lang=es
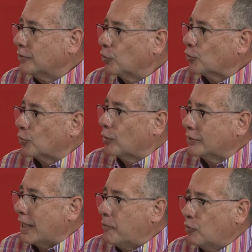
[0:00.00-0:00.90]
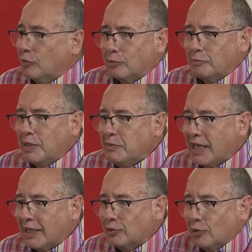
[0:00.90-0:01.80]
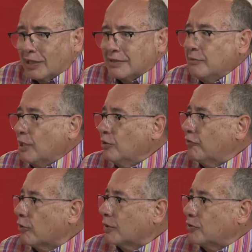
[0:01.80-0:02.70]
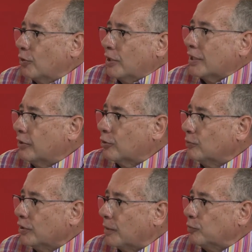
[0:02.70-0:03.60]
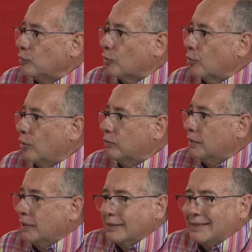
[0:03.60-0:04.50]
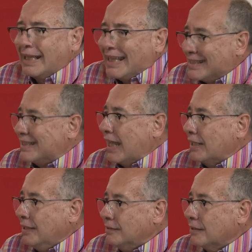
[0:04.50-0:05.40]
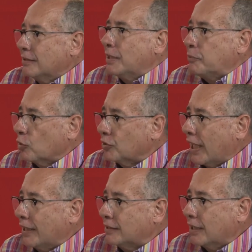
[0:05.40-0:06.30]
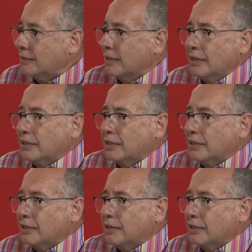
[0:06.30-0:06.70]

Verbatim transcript: nosotros estamos viviendo y recibiendo información en radiocomunidad.com de decenas de protestas,